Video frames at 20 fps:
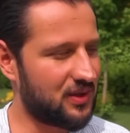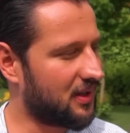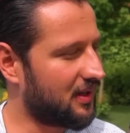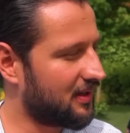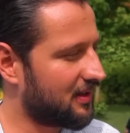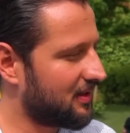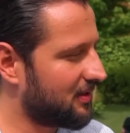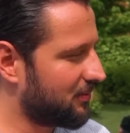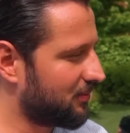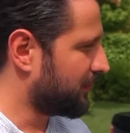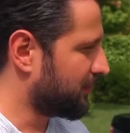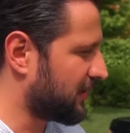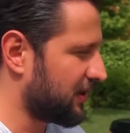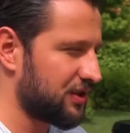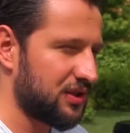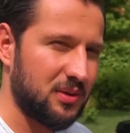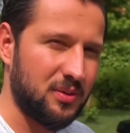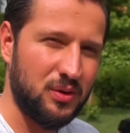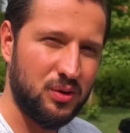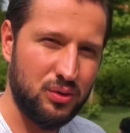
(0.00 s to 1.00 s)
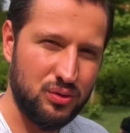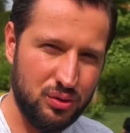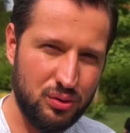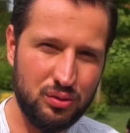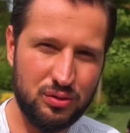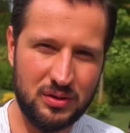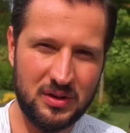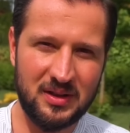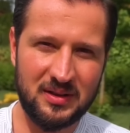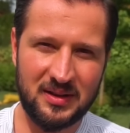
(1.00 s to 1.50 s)
Şakil'im başlamadan önce
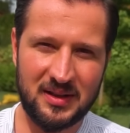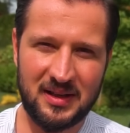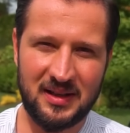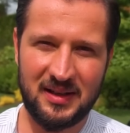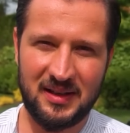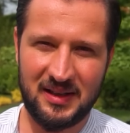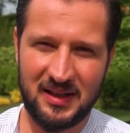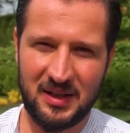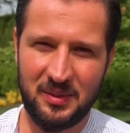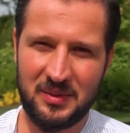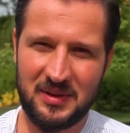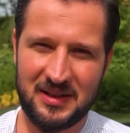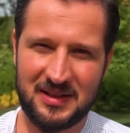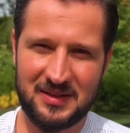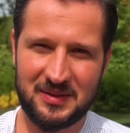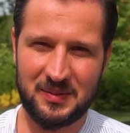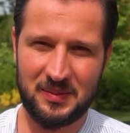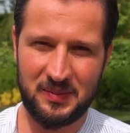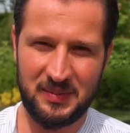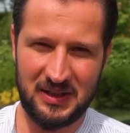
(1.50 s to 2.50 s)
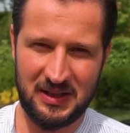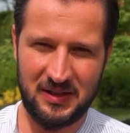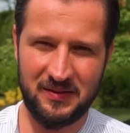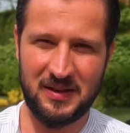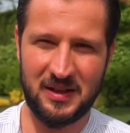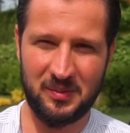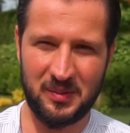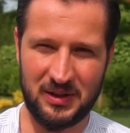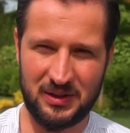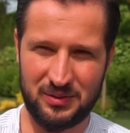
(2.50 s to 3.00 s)
140'larla ilgili biraz bilgi
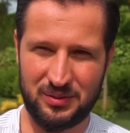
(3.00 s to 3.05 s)
vermek